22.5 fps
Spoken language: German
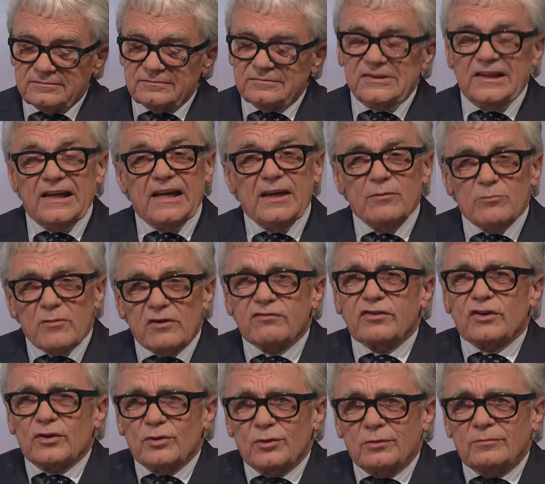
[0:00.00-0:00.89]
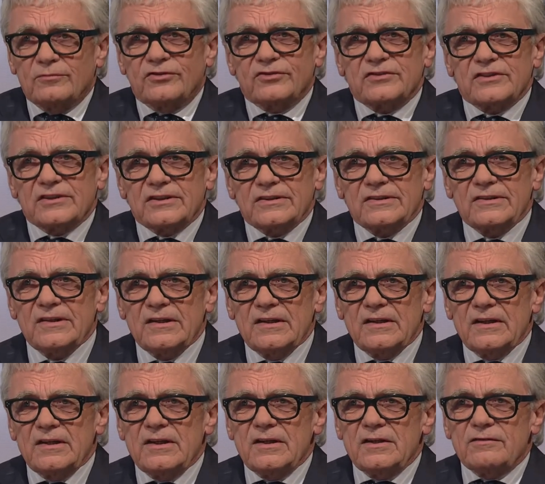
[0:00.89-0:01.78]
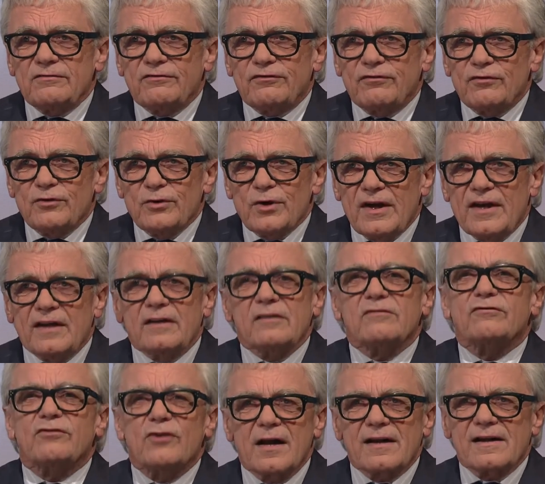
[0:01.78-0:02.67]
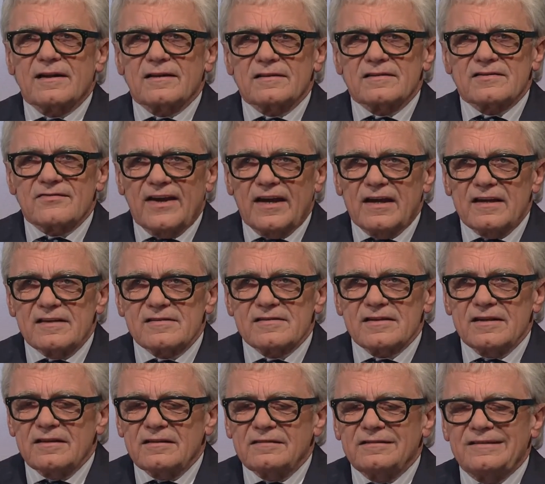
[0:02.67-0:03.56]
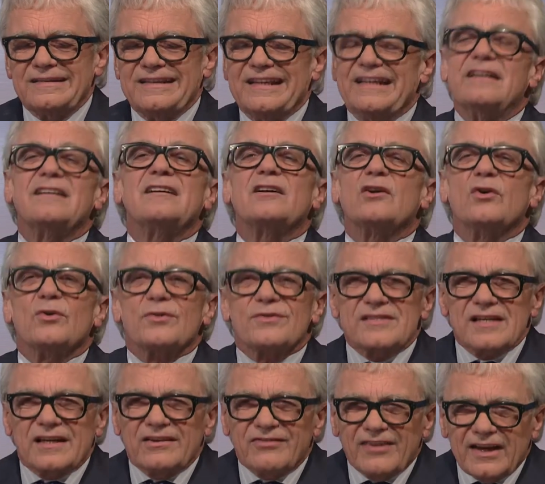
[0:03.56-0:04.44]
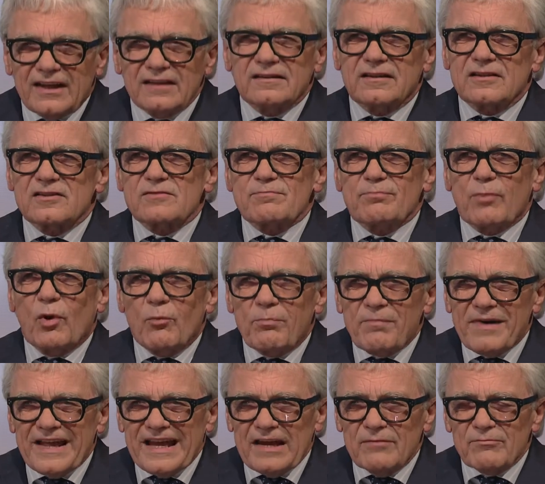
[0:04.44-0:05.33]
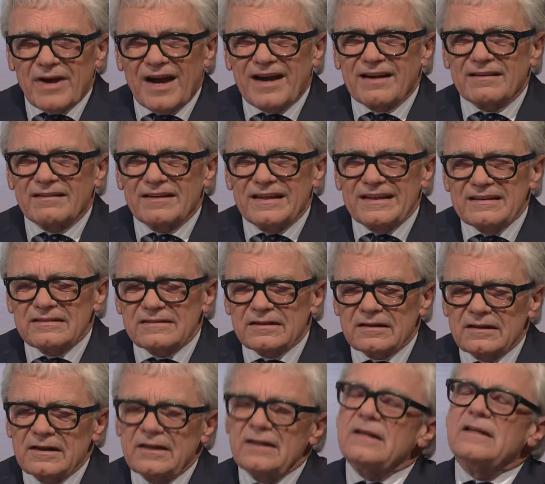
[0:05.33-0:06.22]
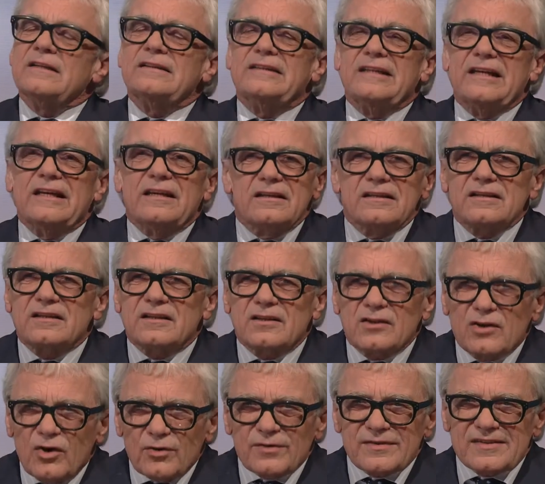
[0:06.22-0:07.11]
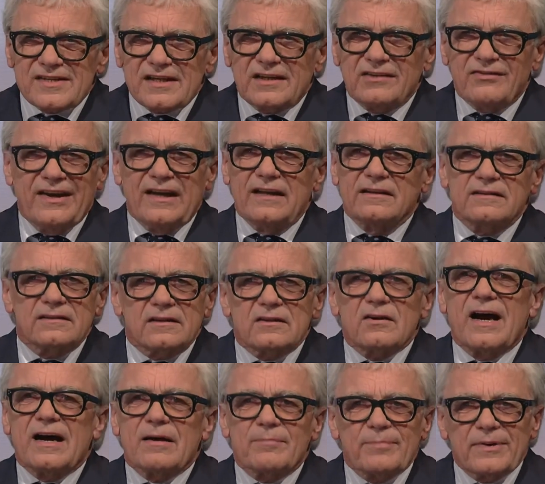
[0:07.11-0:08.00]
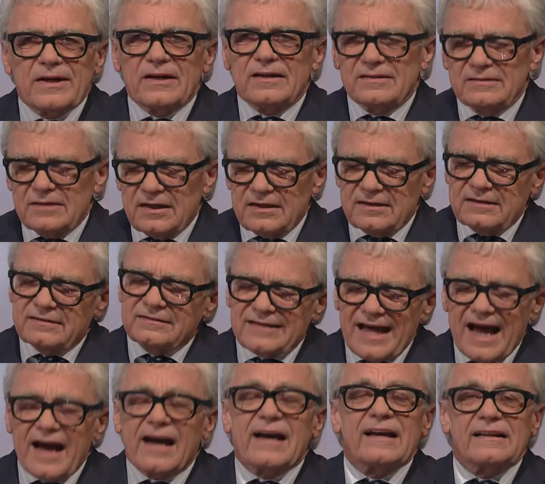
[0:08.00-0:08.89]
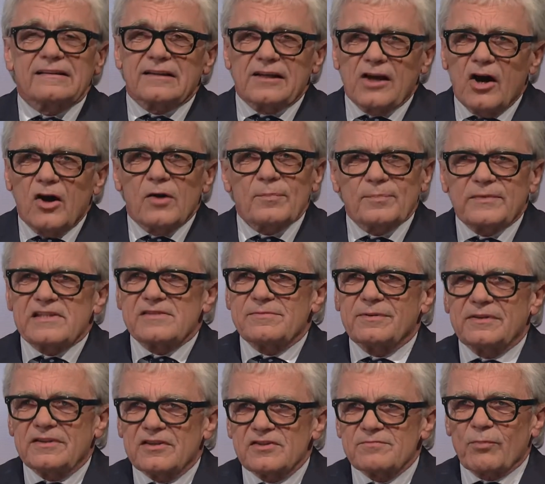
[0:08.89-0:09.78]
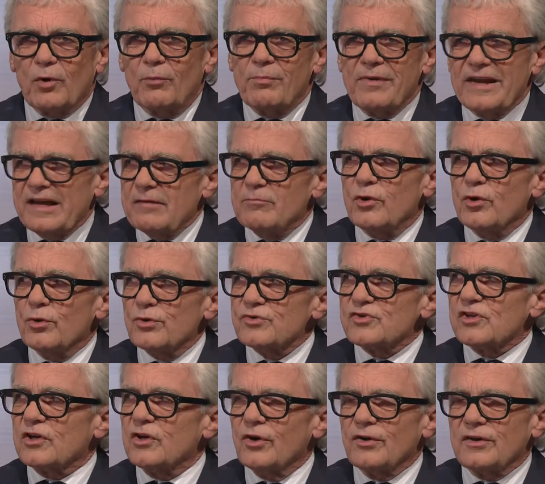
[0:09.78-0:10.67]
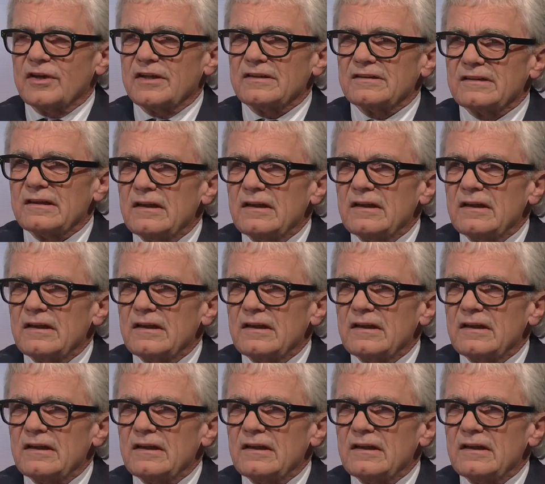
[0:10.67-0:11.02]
Klimavernunft für eine Vorgangsweise, die konsequent das Problem angeht, die konsequent aber daran glaubt, dass wir das Problem lösen können.